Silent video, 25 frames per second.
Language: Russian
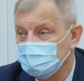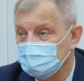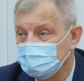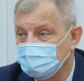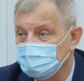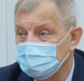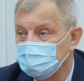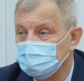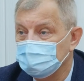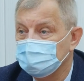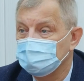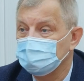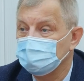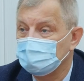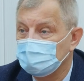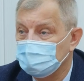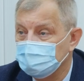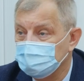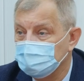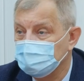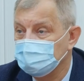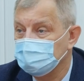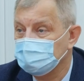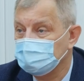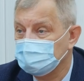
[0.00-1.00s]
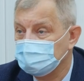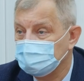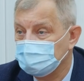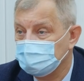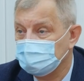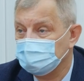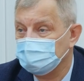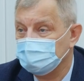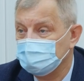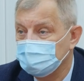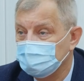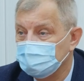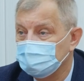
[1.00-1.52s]
Я имею в виду компанию, которая
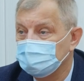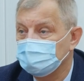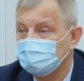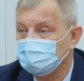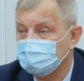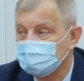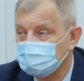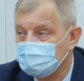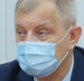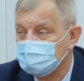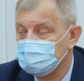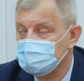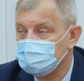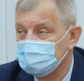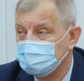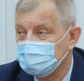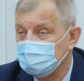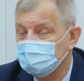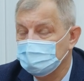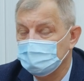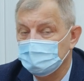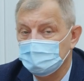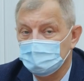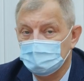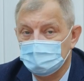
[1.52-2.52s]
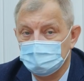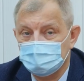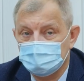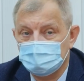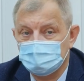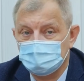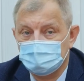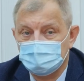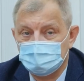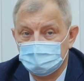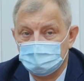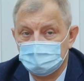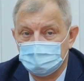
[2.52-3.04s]
выполняла благоустройство э,
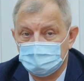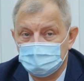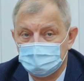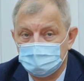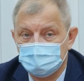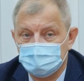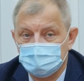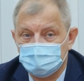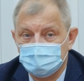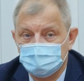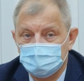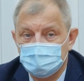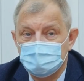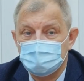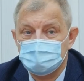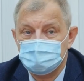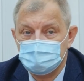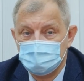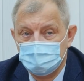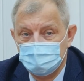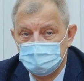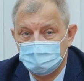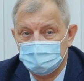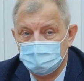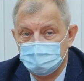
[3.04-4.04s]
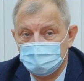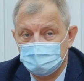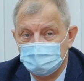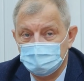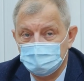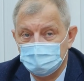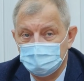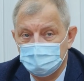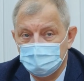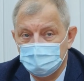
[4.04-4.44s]
и озеленение.